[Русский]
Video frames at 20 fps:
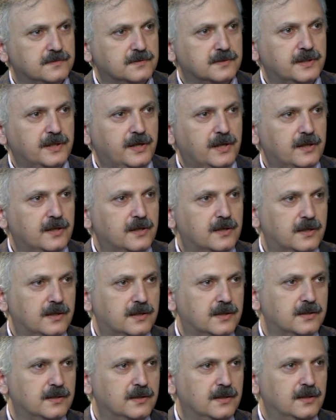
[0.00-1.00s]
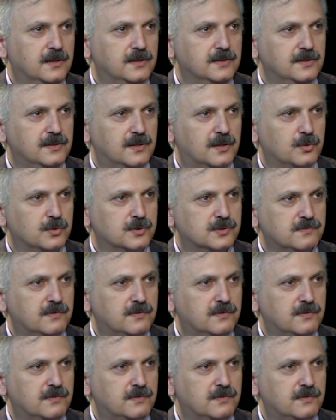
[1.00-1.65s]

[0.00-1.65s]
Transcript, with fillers: Греки как народ